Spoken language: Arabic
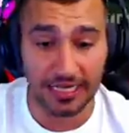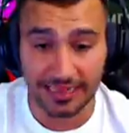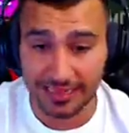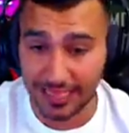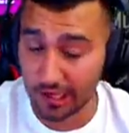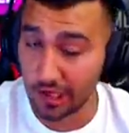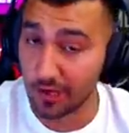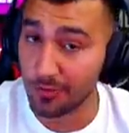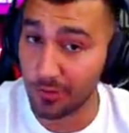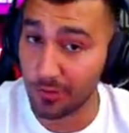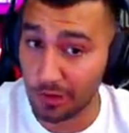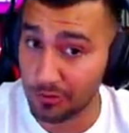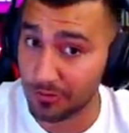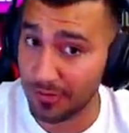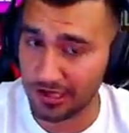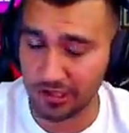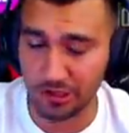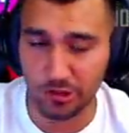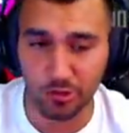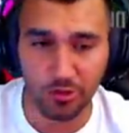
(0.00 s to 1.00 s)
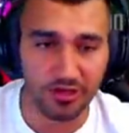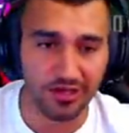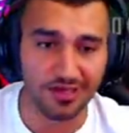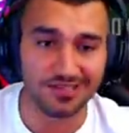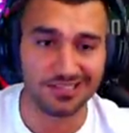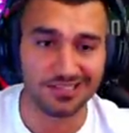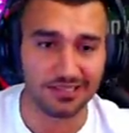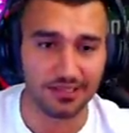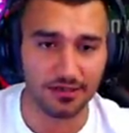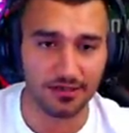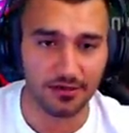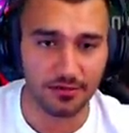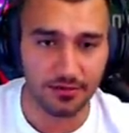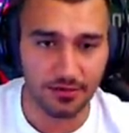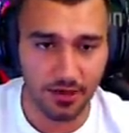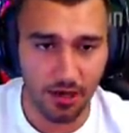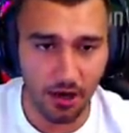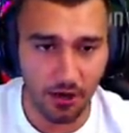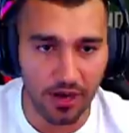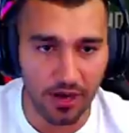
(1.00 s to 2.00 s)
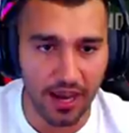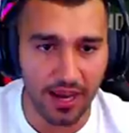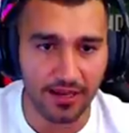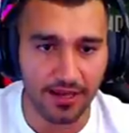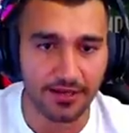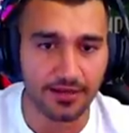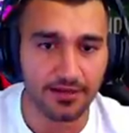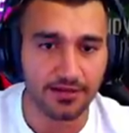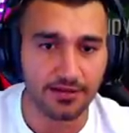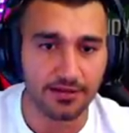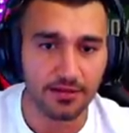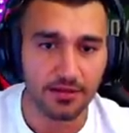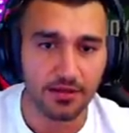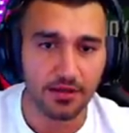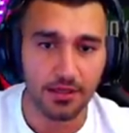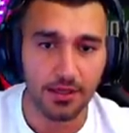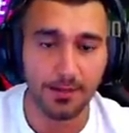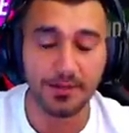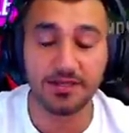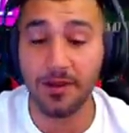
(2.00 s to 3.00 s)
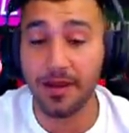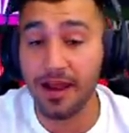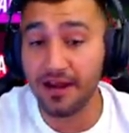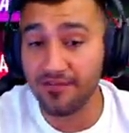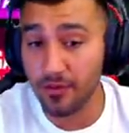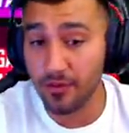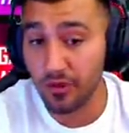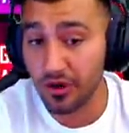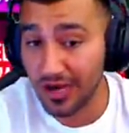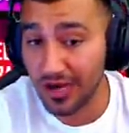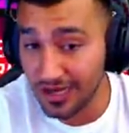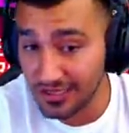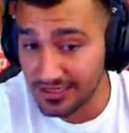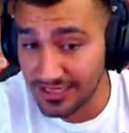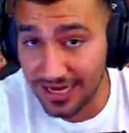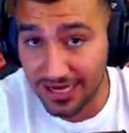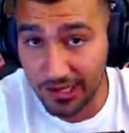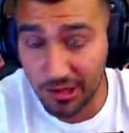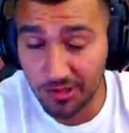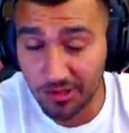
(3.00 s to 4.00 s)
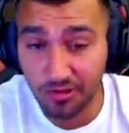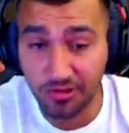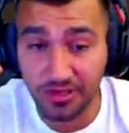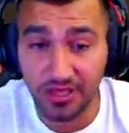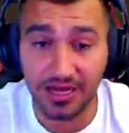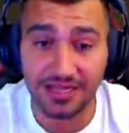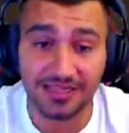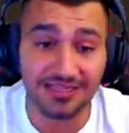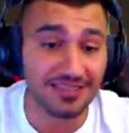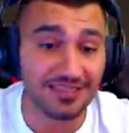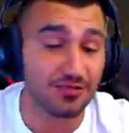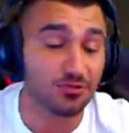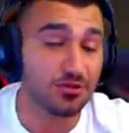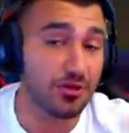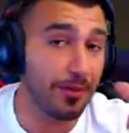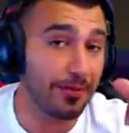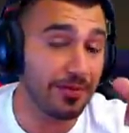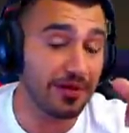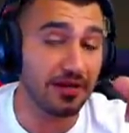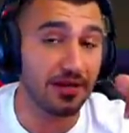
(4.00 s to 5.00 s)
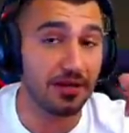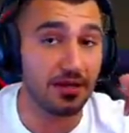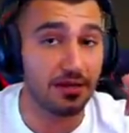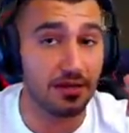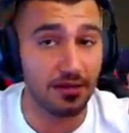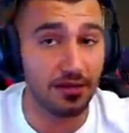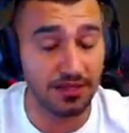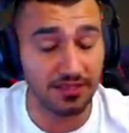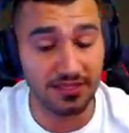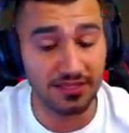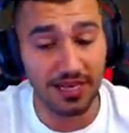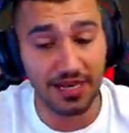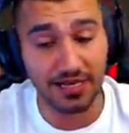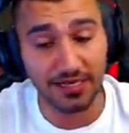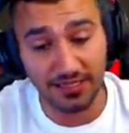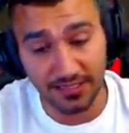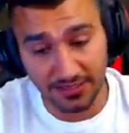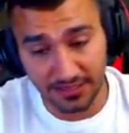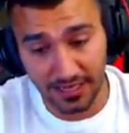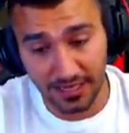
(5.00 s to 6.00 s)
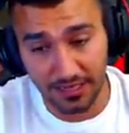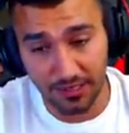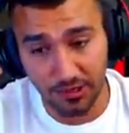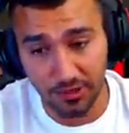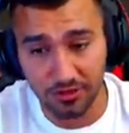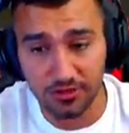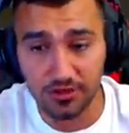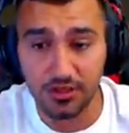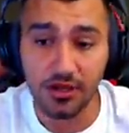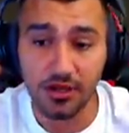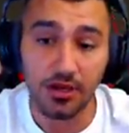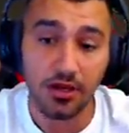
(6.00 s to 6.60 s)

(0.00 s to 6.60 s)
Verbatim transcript: يطلع لكم كود بعد شويه اساطير اوكي طبعا شباب الف مبروك راح يحصل على الكود اوكي لا تنسوا شباب اللي يحصل يحصل على الكود